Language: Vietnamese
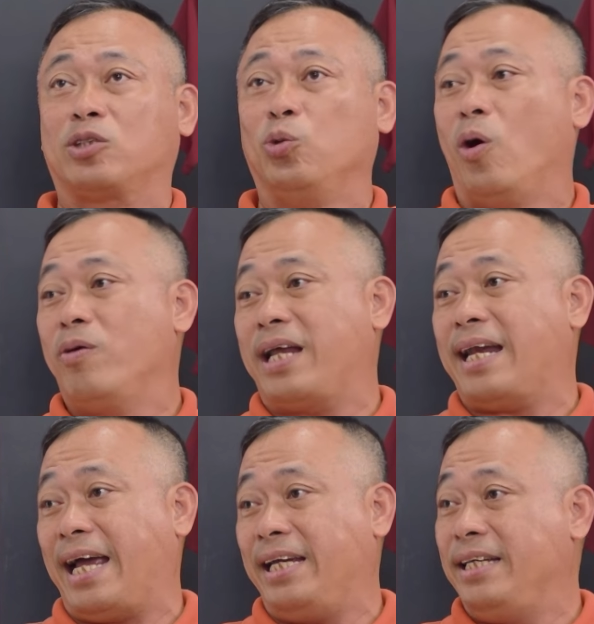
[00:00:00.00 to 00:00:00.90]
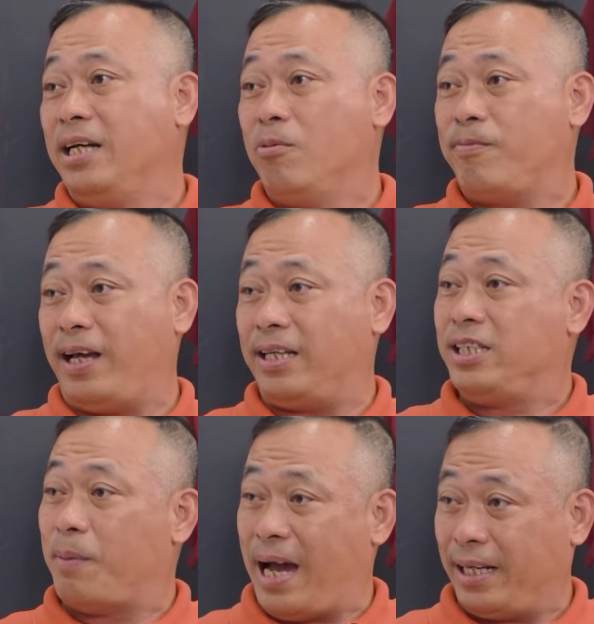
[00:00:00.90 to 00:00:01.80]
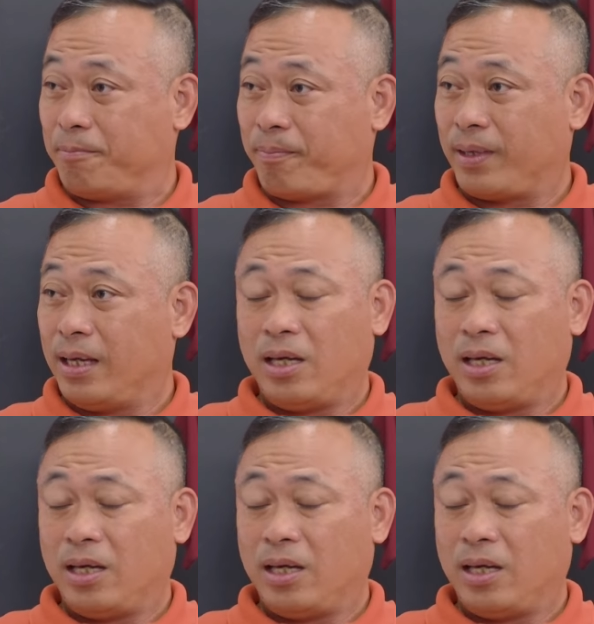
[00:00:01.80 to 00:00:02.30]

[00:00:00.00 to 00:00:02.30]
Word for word: dù ông ấy đá đáy nhưng không phải là chia bài. Vâng.